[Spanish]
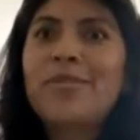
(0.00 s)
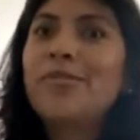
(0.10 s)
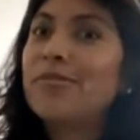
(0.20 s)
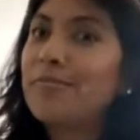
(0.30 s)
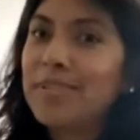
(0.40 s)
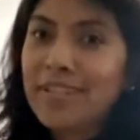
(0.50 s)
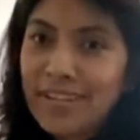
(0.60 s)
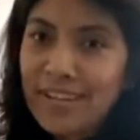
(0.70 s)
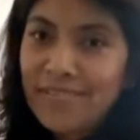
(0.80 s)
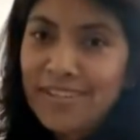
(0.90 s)
y yo me
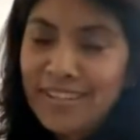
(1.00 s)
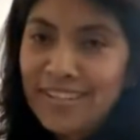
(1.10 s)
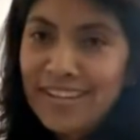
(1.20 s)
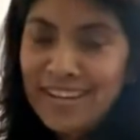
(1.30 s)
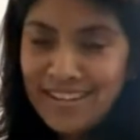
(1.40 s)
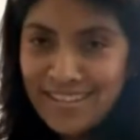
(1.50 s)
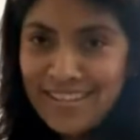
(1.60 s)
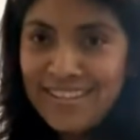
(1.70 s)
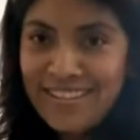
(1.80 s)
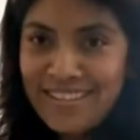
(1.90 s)
negaba a
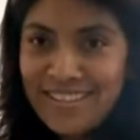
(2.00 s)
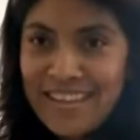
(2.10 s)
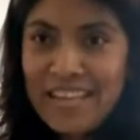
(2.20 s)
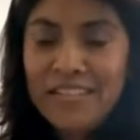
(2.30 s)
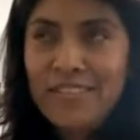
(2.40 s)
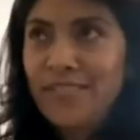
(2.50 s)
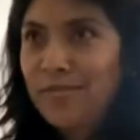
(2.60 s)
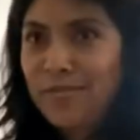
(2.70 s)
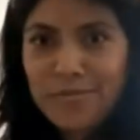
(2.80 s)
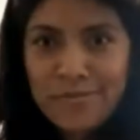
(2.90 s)
creer, a decir
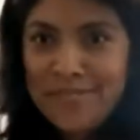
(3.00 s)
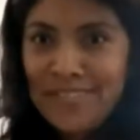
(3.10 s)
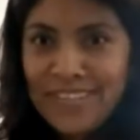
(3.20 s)
no.